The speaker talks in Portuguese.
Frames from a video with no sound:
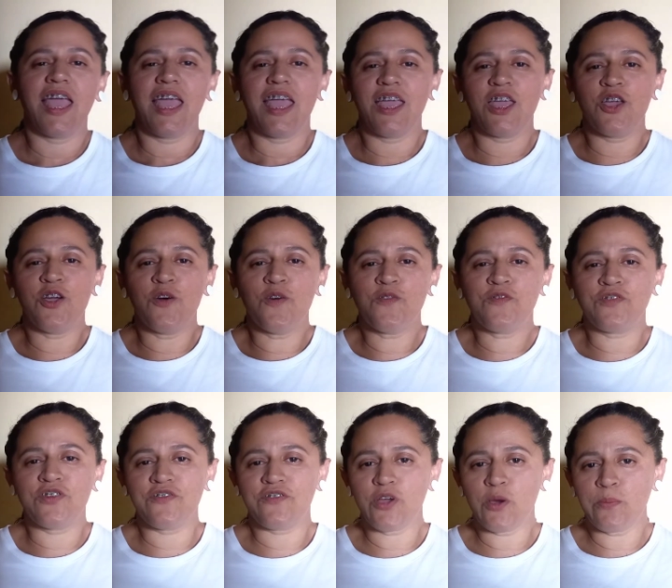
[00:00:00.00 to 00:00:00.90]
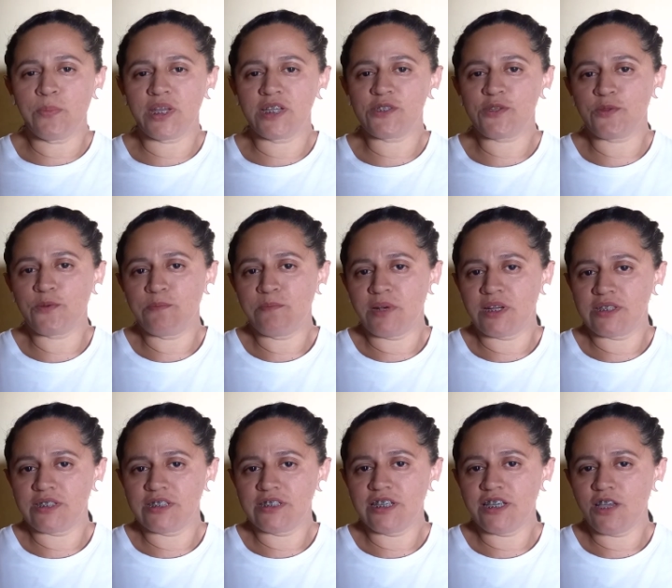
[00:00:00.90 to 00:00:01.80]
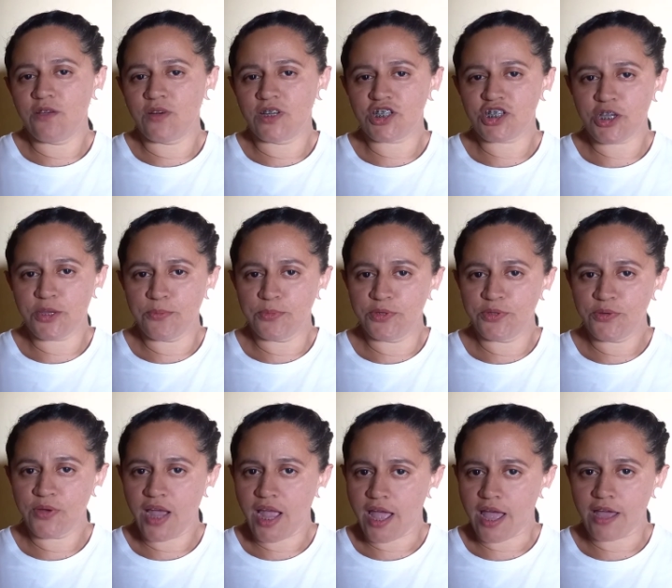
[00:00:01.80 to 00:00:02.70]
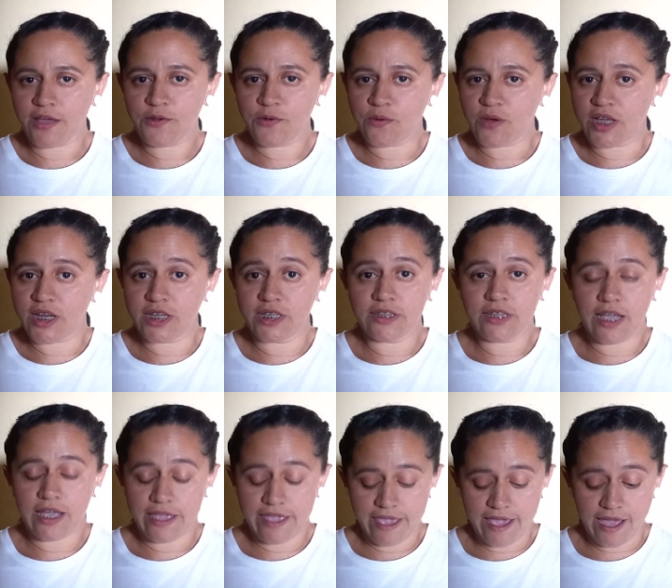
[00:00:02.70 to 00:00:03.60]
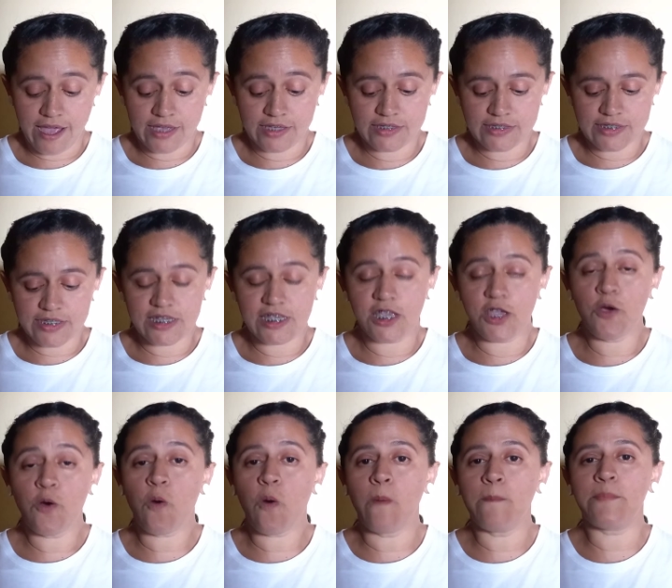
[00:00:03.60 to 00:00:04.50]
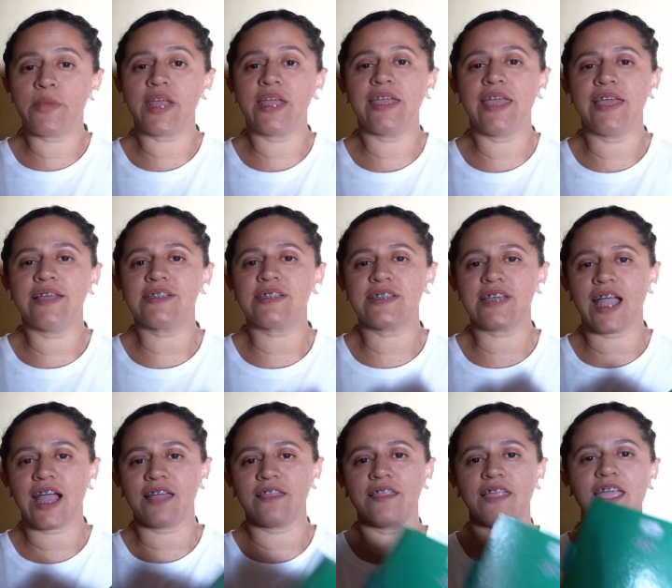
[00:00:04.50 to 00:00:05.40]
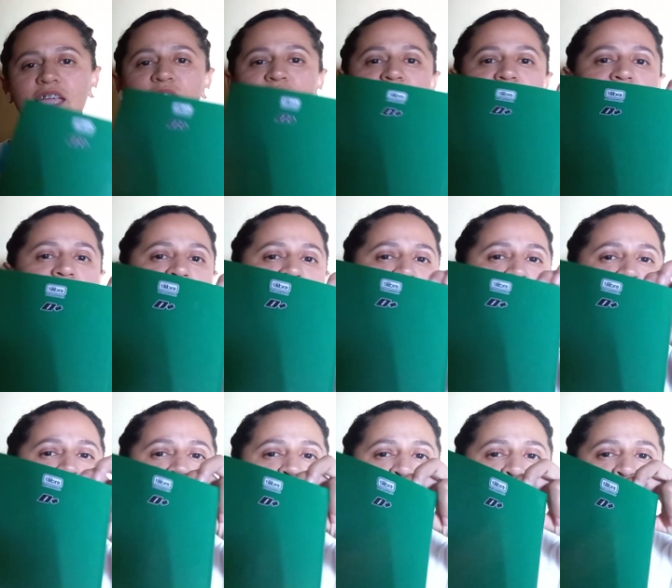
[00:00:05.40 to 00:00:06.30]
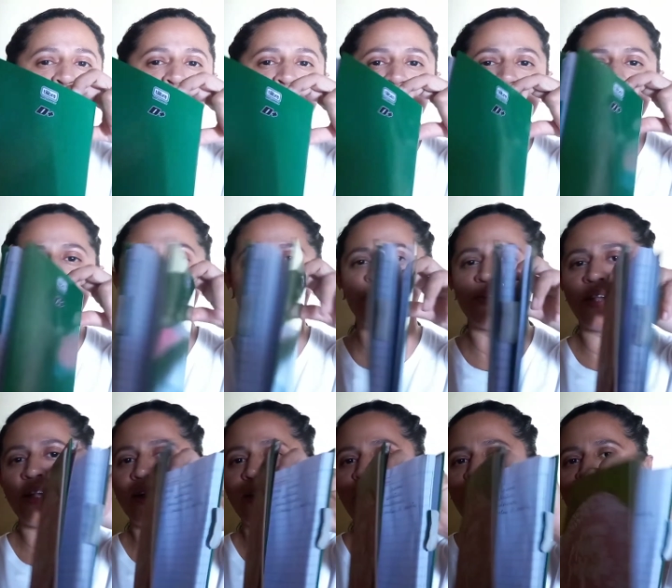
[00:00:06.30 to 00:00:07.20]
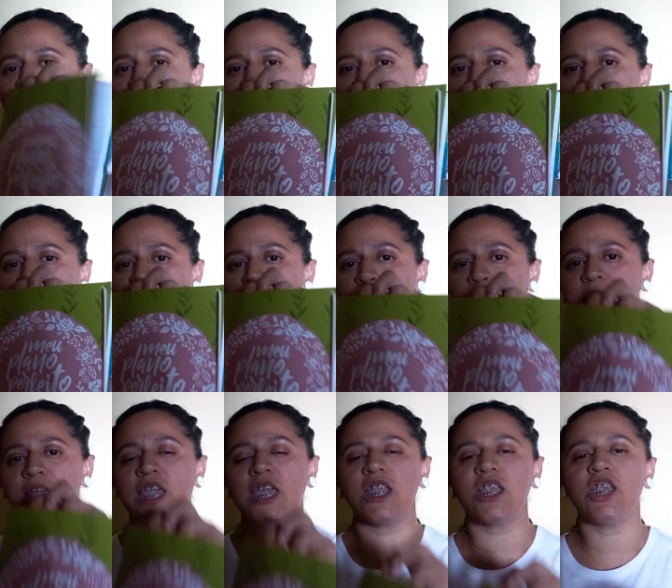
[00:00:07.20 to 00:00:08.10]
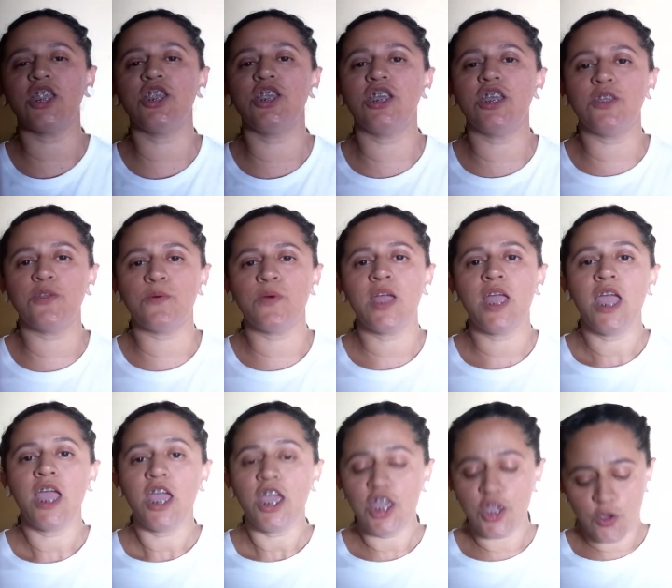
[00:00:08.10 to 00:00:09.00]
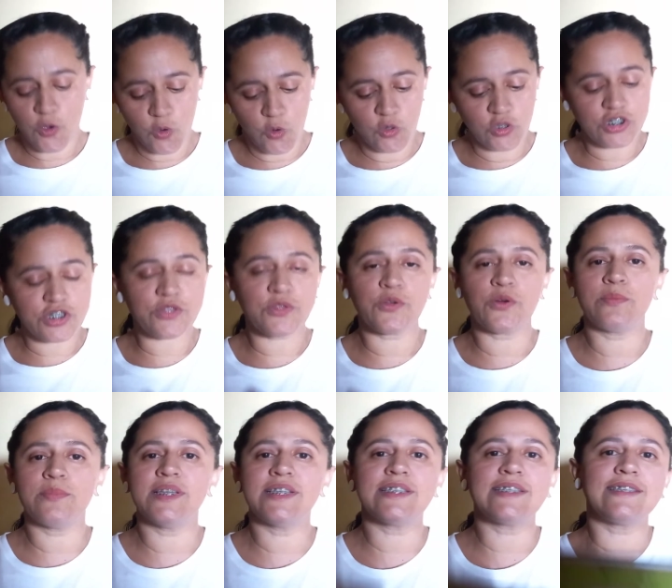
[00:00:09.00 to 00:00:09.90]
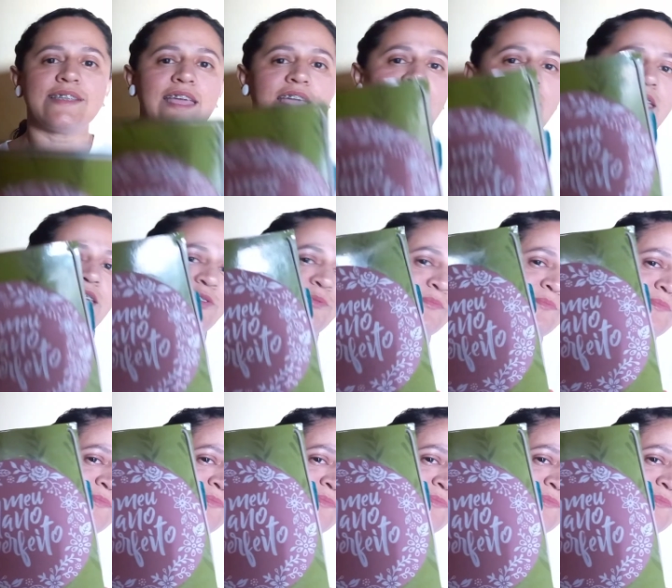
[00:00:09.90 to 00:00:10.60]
Eu fui ver o preço do planner, eu achei muito caro, 40 reais. E eu comprei esse caderno aqui, ó, brochurão pequenininho e customizei